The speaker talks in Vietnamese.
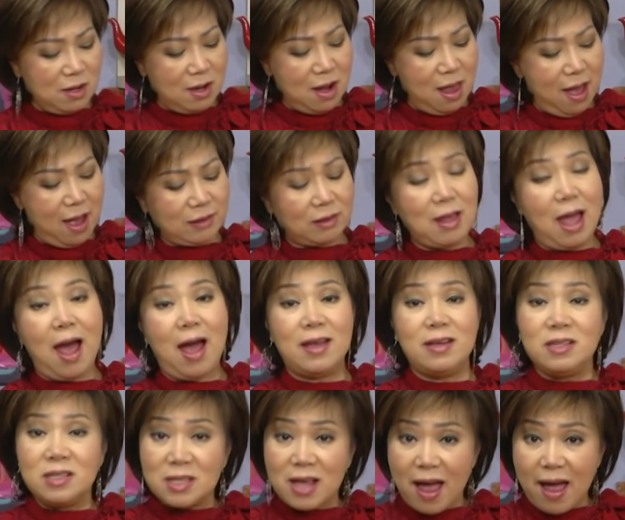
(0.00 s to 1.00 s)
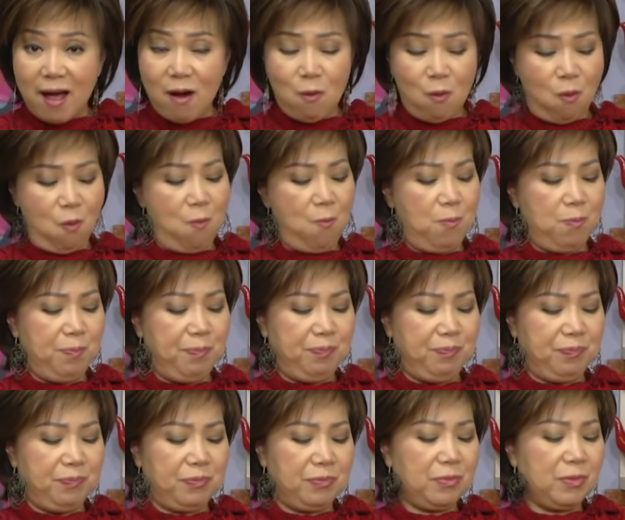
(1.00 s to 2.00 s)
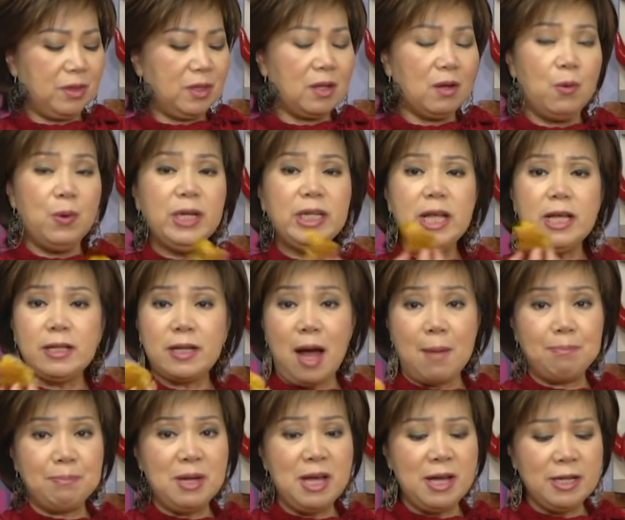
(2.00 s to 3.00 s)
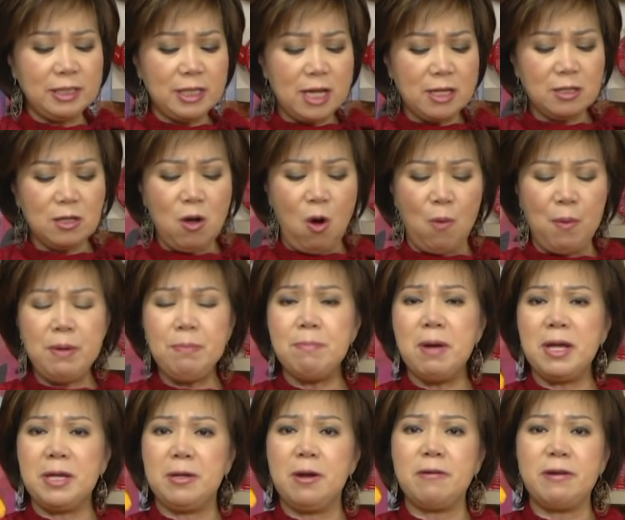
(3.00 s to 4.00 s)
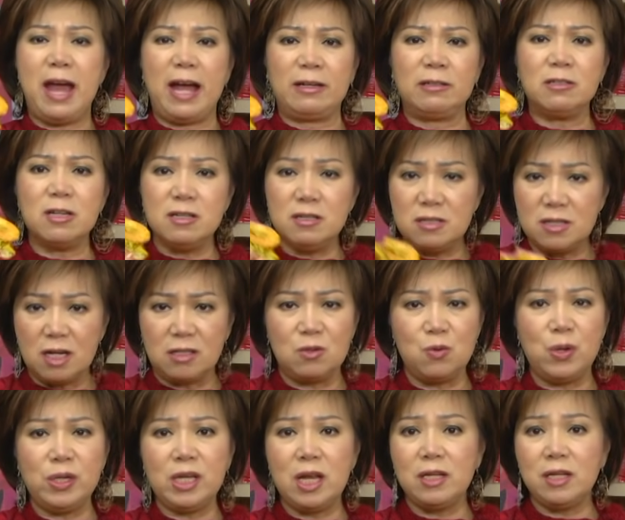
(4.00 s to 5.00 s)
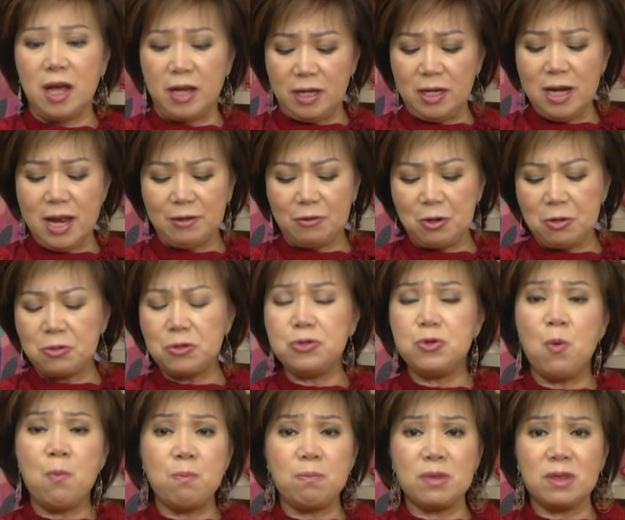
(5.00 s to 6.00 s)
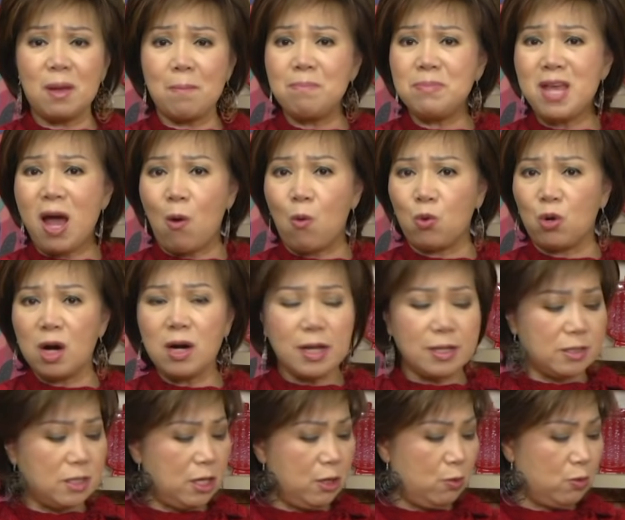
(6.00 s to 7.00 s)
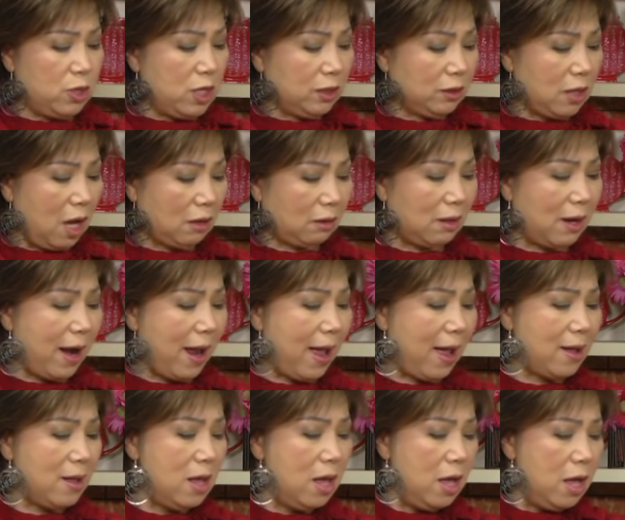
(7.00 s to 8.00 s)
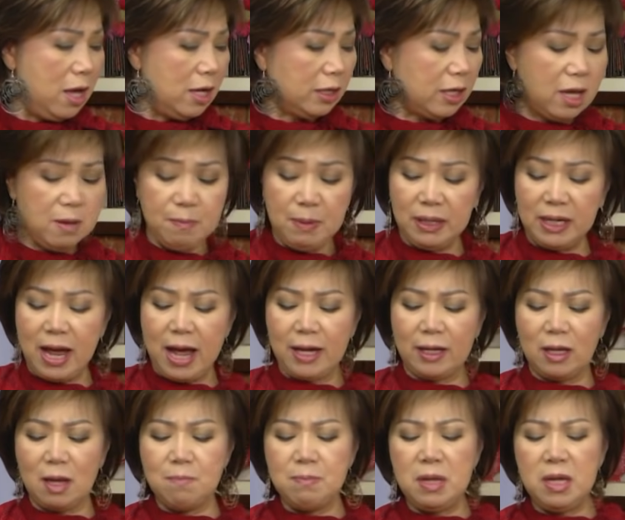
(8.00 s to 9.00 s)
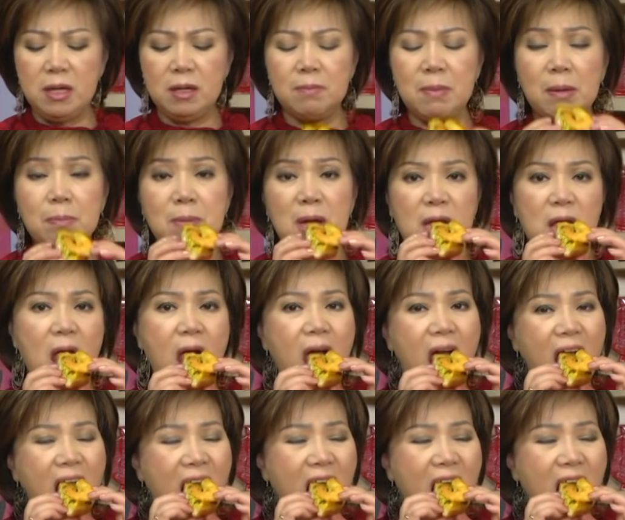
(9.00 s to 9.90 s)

là tại sao Uyên Thi cầm lên cái ổ bánh mì nó nặng trình trịch Uyên Thi nghĩ là nó nhung, thấm dầu rất là nhiều Nhưng thật ra khi mình ăn cái miếng bánh mì á